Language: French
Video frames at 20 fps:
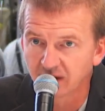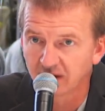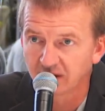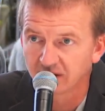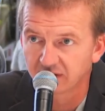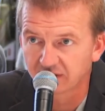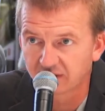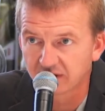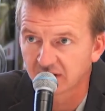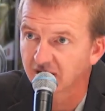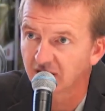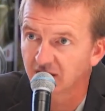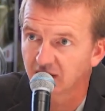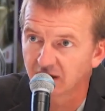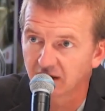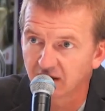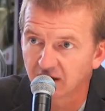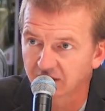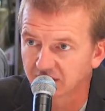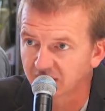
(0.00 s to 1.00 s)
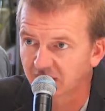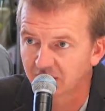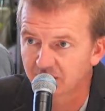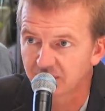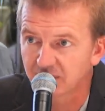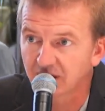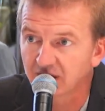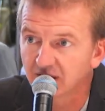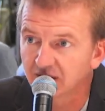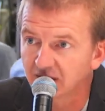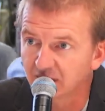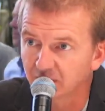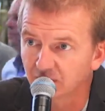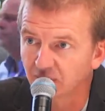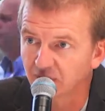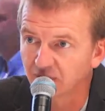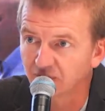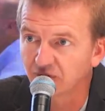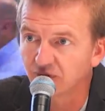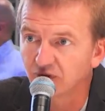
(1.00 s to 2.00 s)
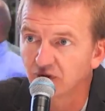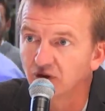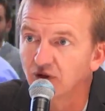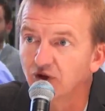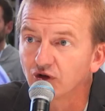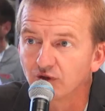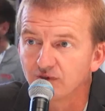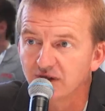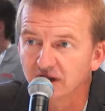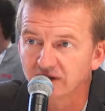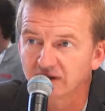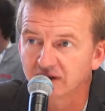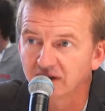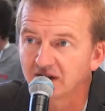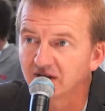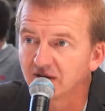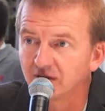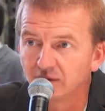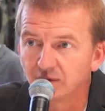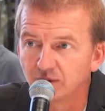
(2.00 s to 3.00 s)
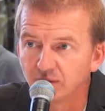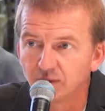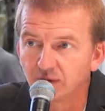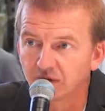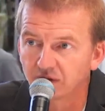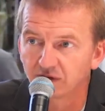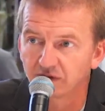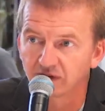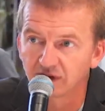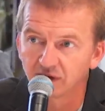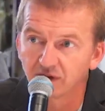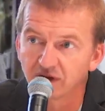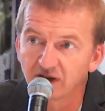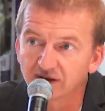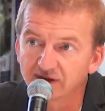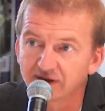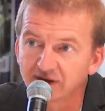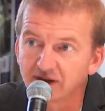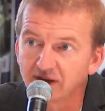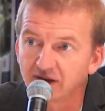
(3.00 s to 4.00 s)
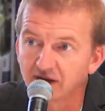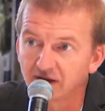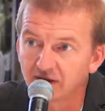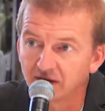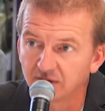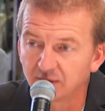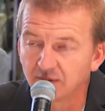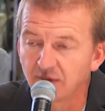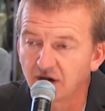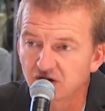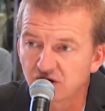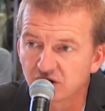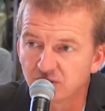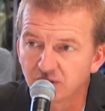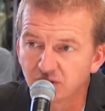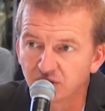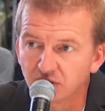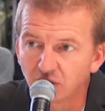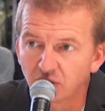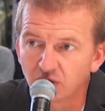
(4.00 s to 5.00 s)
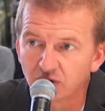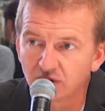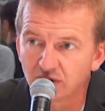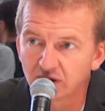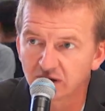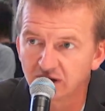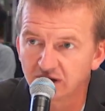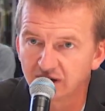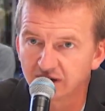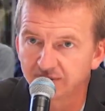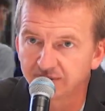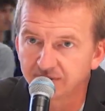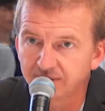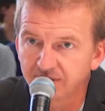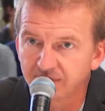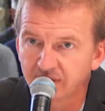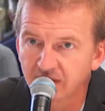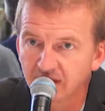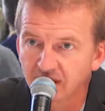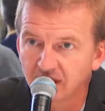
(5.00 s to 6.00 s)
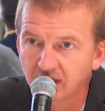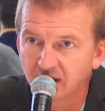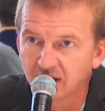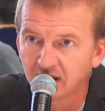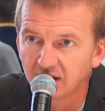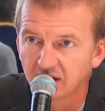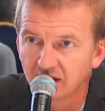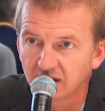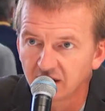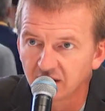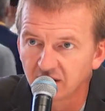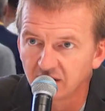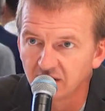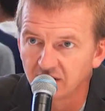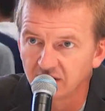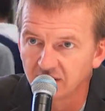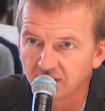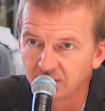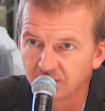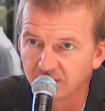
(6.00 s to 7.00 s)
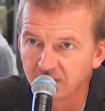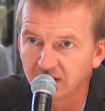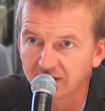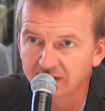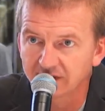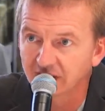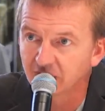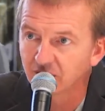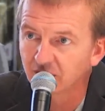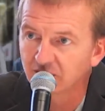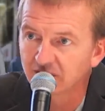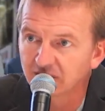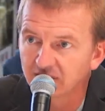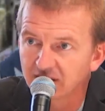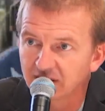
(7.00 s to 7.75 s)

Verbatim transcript: ce qui est très bien d'un point de vue euh, commercial parce que ça donne accès à un marché plus grand et euh, la sécurité